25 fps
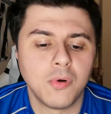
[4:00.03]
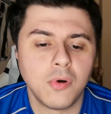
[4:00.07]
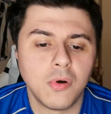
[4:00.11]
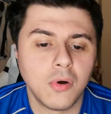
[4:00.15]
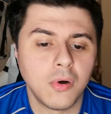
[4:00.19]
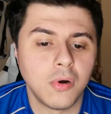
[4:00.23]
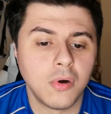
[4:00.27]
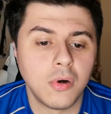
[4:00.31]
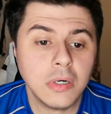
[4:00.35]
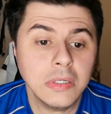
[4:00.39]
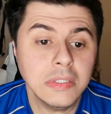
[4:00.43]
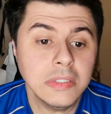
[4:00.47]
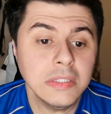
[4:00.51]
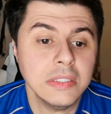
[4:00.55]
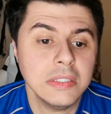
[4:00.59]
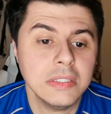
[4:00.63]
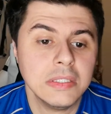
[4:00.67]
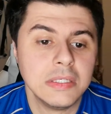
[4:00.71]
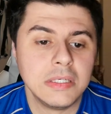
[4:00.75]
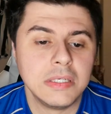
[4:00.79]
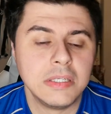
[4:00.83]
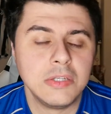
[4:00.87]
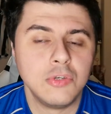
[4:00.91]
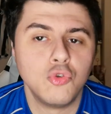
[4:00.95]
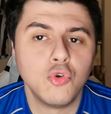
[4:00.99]
po'
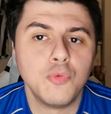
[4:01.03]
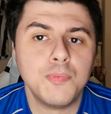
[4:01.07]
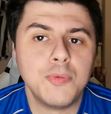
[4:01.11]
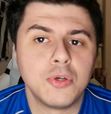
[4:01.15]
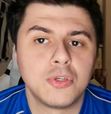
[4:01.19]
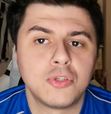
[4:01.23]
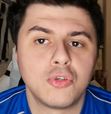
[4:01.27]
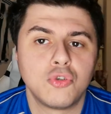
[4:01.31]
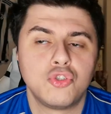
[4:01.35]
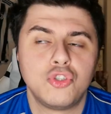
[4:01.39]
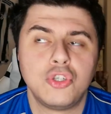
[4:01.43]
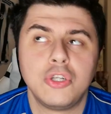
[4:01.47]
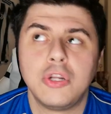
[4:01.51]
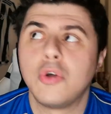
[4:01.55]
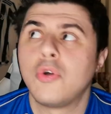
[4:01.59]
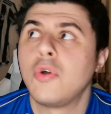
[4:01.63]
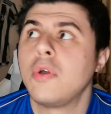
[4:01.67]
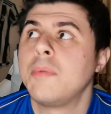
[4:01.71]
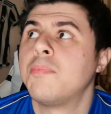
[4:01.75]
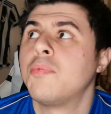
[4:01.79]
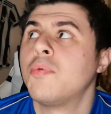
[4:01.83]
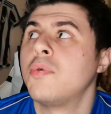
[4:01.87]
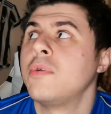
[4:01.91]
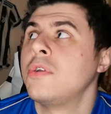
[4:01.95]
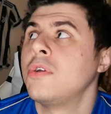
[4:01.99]
in dubbio se uscire
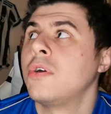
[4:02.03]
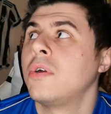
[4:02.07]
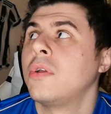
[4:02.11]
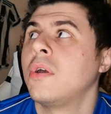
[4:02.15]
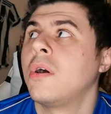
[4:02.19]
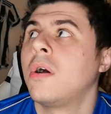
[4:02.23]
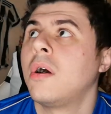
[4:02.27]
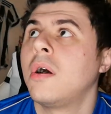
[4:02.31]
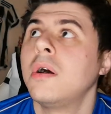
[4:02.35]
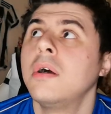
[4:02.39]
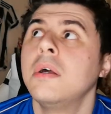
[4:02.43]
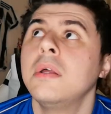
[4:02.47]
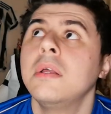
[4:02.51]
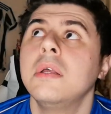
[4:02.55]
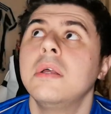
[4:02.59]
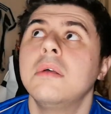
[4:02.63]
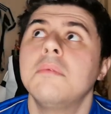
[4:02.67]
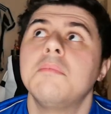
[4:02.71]
coi pugni o no,